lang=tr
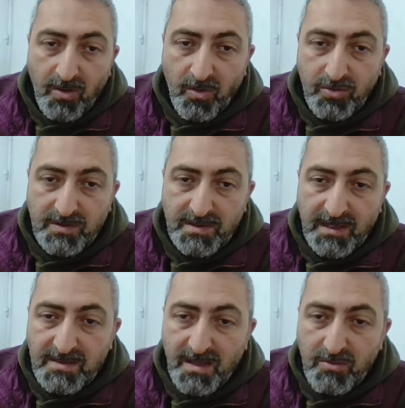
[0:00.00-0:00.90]

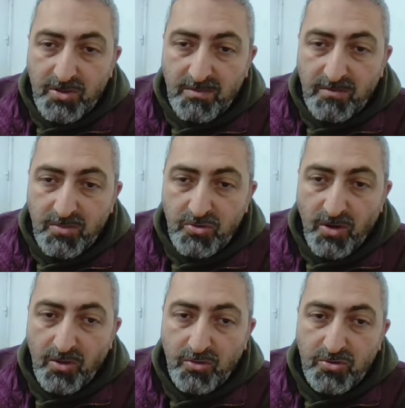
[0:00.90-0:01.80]
38 demişim.
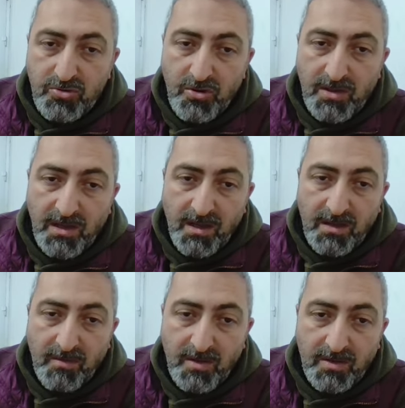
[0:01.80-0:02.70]
Şu an 34
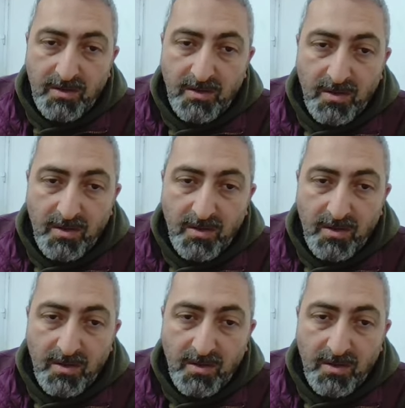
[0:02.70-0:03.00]
liralarda bakın.